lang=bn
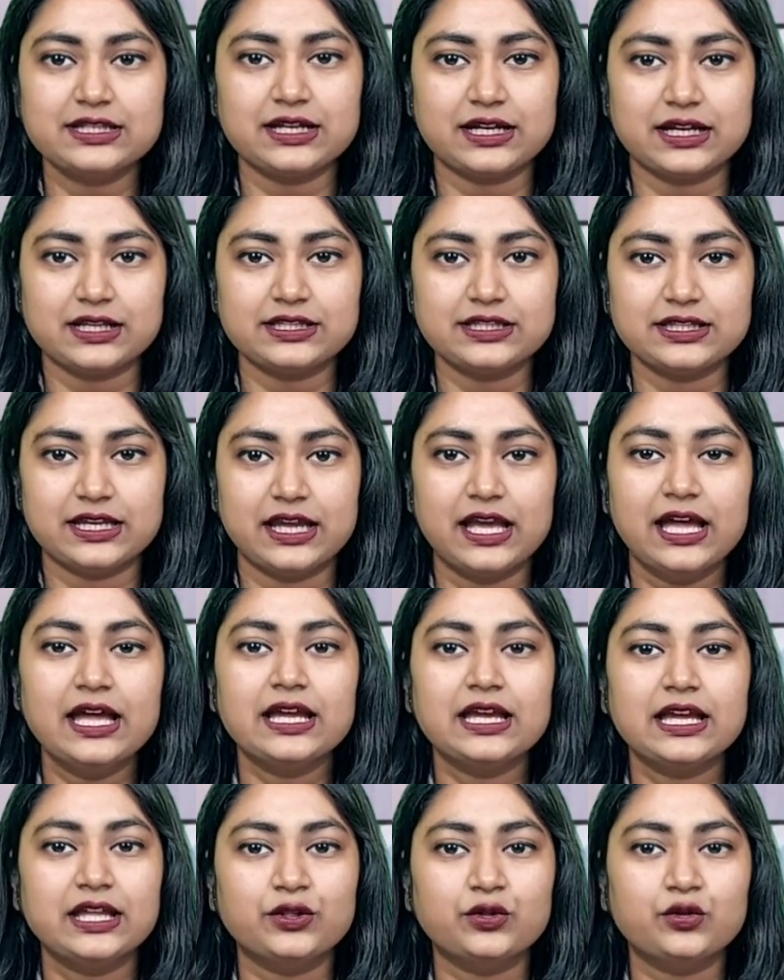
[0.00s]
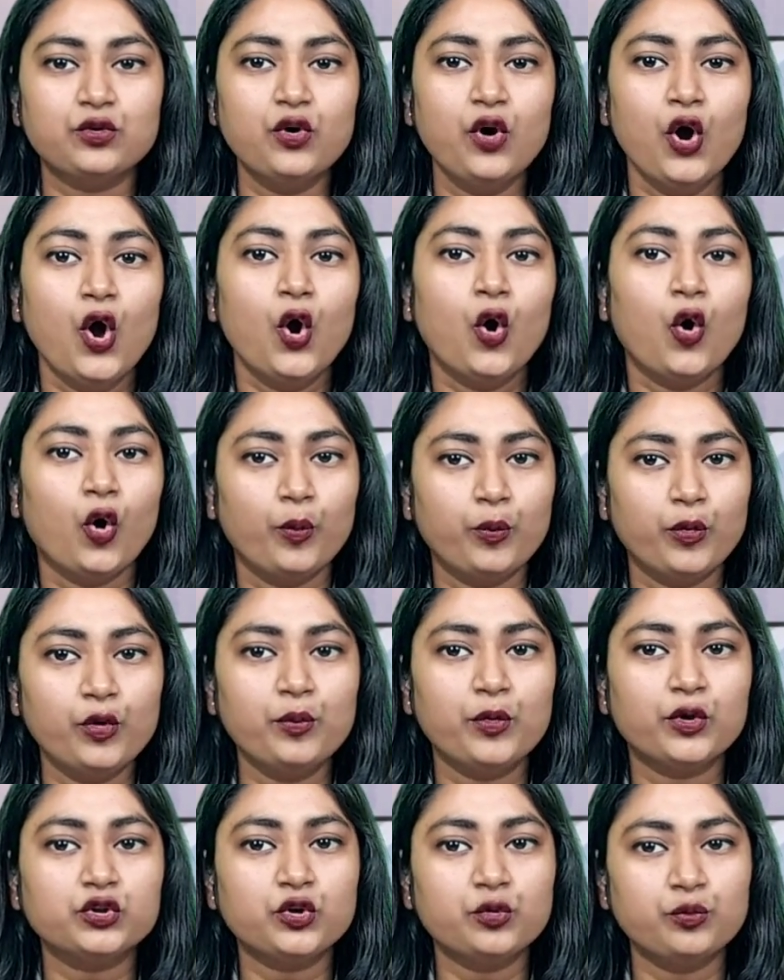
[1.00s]
কাছাকাছি কিন্তু
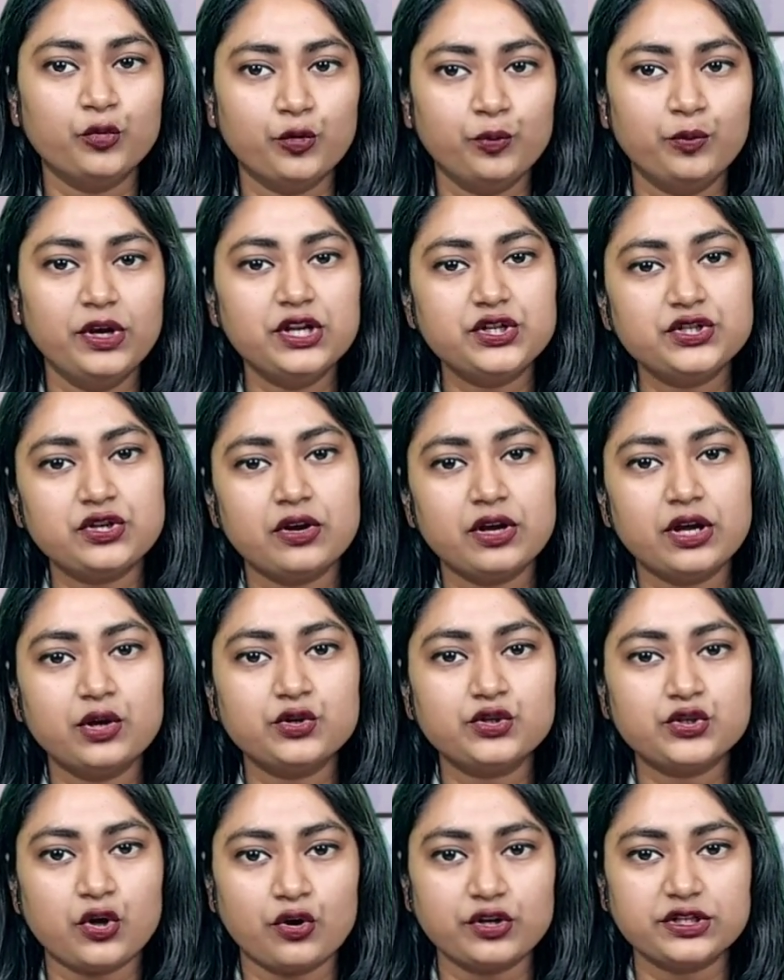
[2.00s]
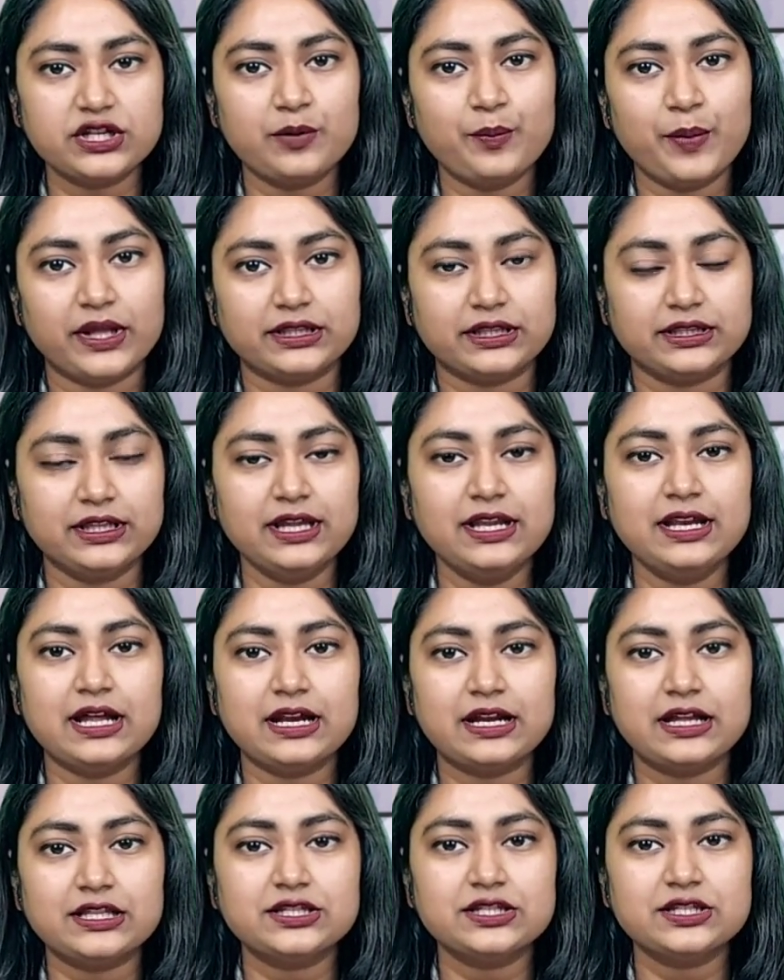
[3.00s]
অপুর মতো বুবলির সঙ্গেও সংসার পাতাতে
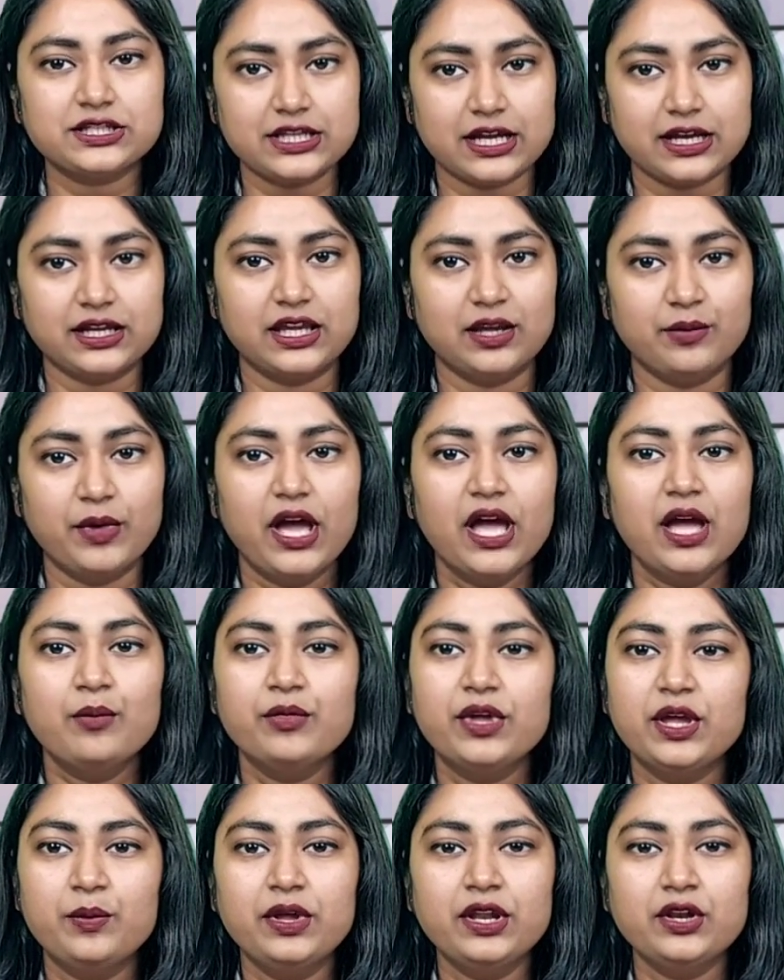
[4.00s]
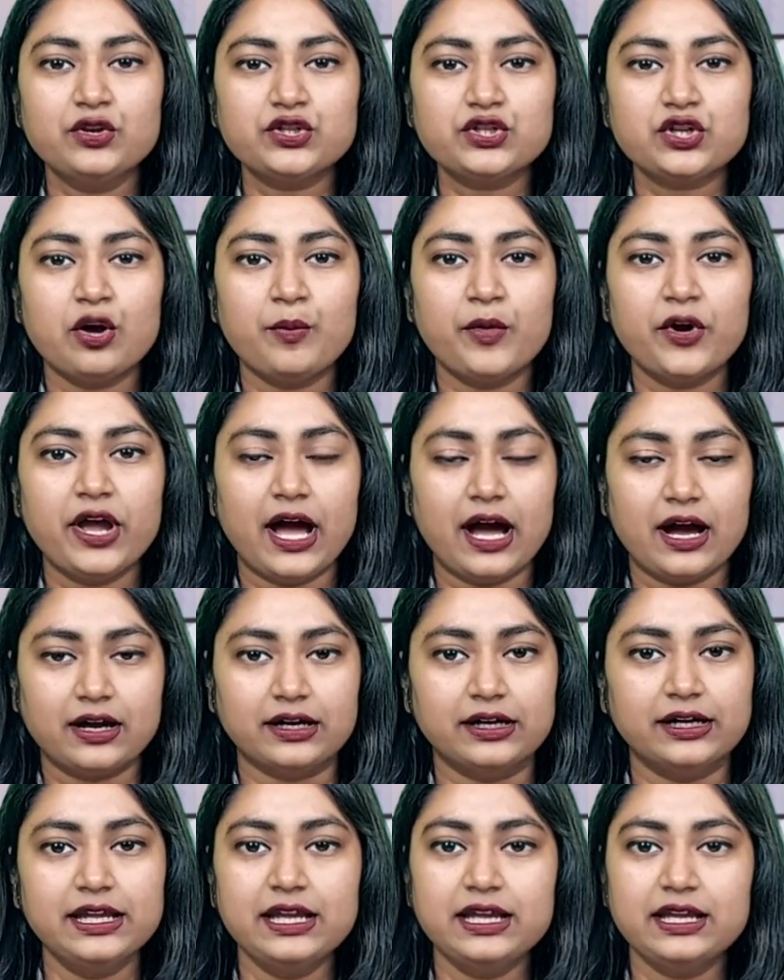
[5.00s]
নারাজ সাকিব বিভিন্ন সময়
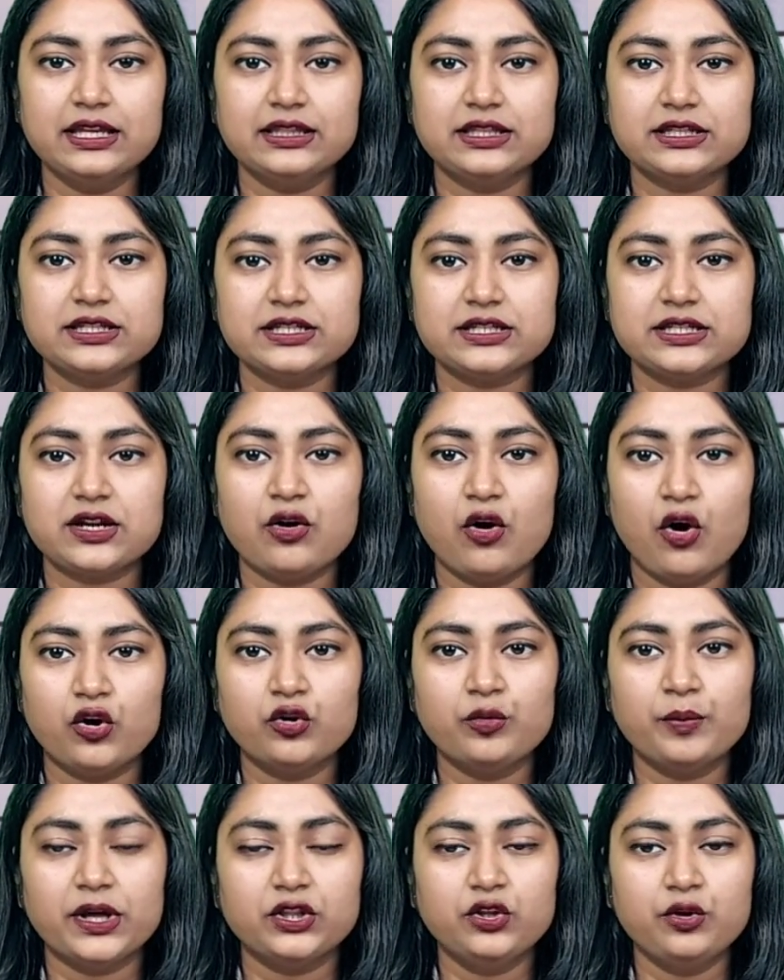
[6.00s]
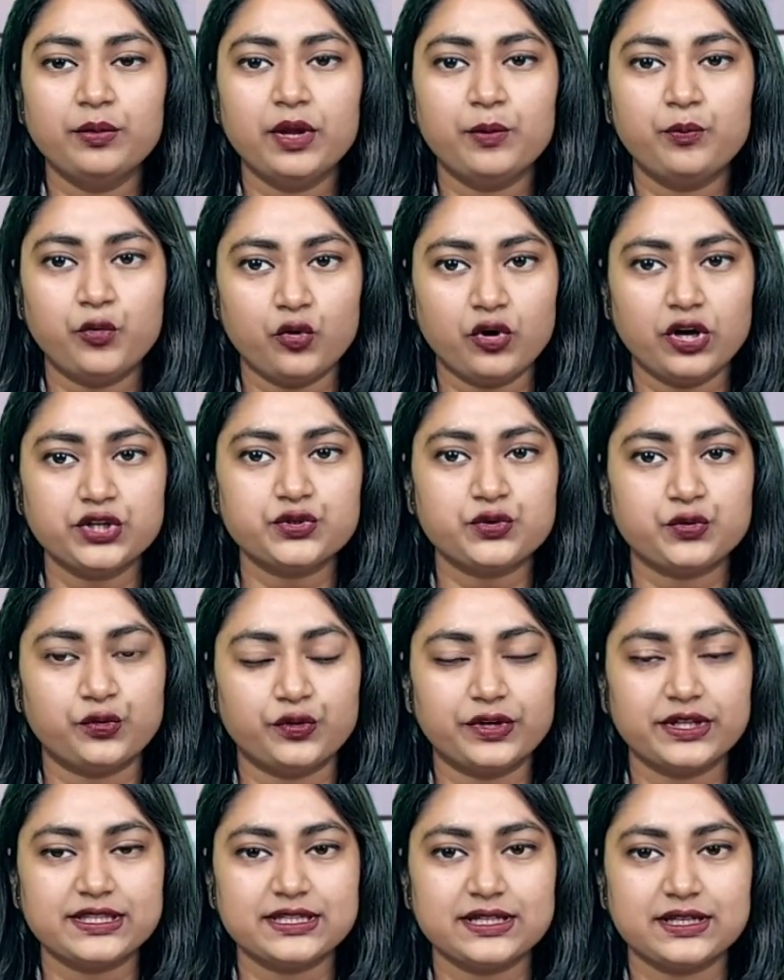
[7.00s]
আকারে ইঙ্গিতে সেটা গণমাধ্যমে প্রকাশও
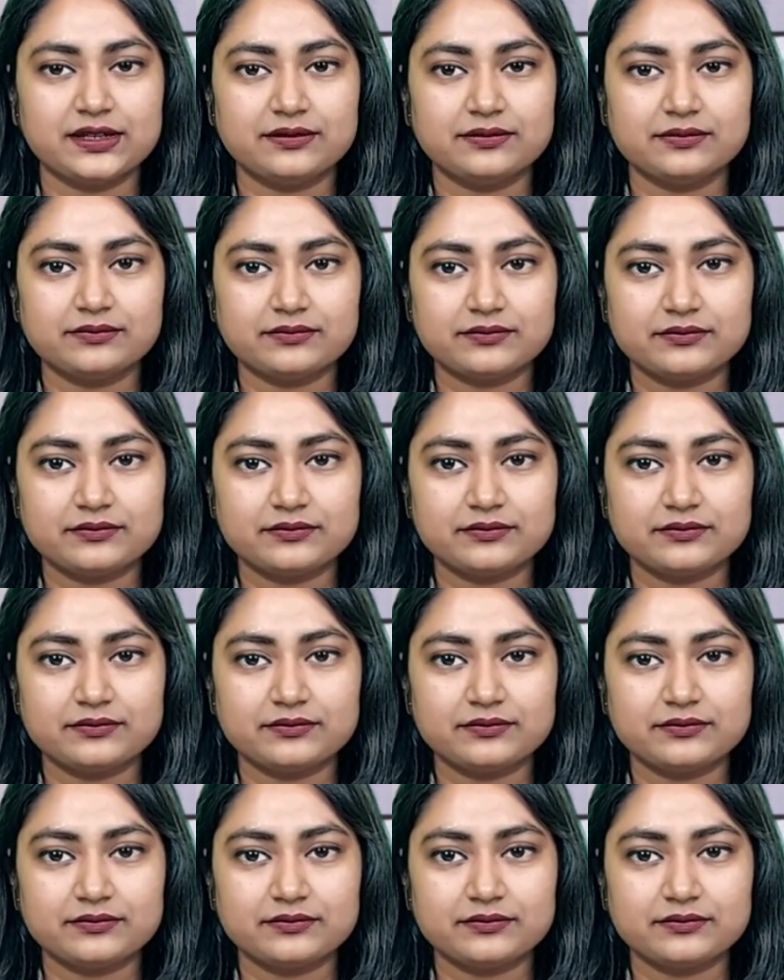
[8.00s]
করেছেন